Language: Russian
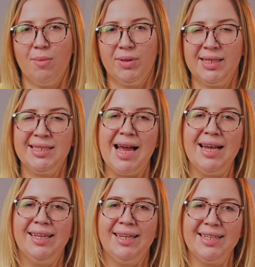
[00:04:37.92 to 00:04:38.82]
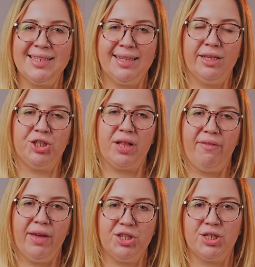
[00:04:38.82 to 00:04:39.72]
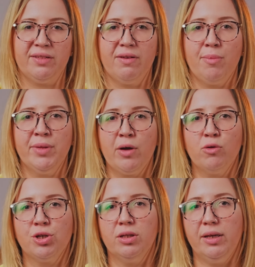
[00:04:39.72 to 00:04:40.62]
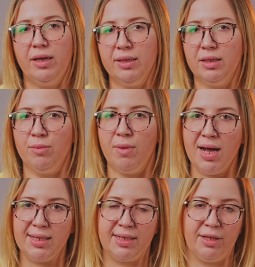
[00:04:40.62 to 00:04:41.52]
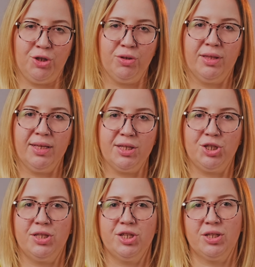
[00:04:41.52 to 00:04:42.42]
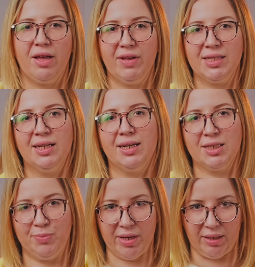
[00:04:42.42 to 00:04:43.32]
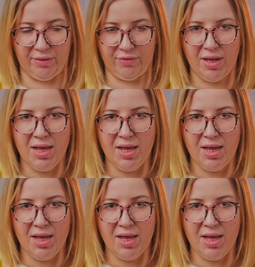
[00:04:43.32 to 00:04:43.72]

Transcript: Потенциальные риски для человечества обнаружил Илон Маск и еще тысяча тяжеловесных экспертов.